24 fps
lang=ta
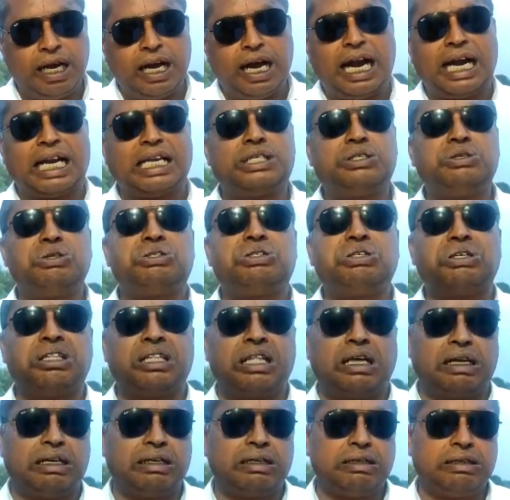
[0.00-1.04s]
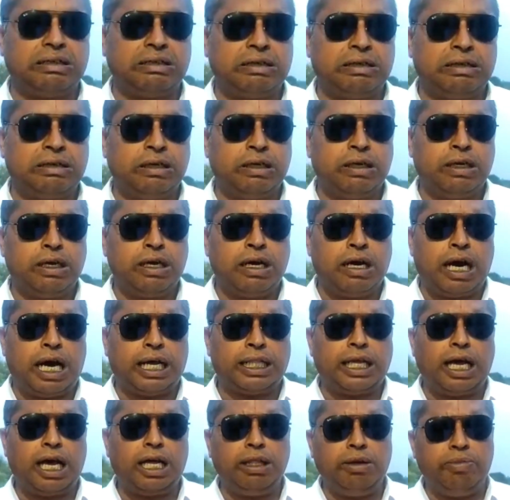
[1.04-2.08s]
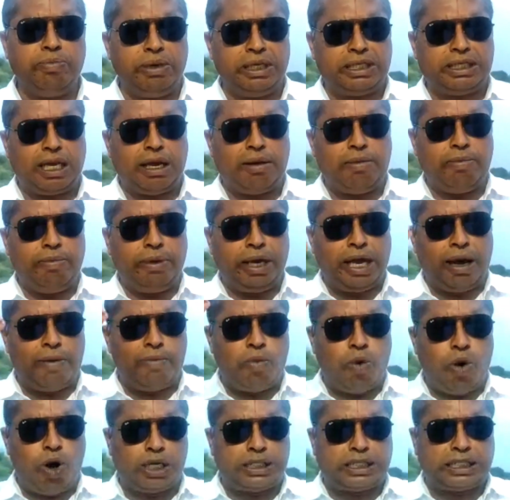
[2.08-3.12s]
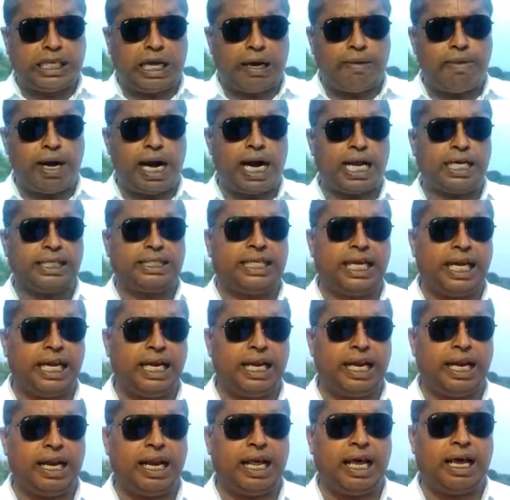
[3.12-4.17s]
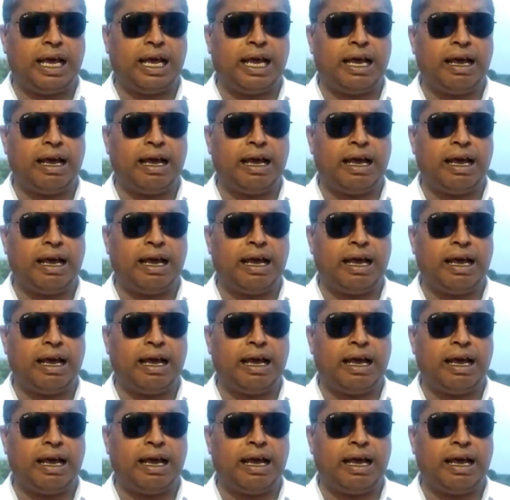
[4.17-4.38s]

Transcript: அடைச்சி வச்சுருந்தார் அதாவது மிச மிக மோசமான ஜெயிலில்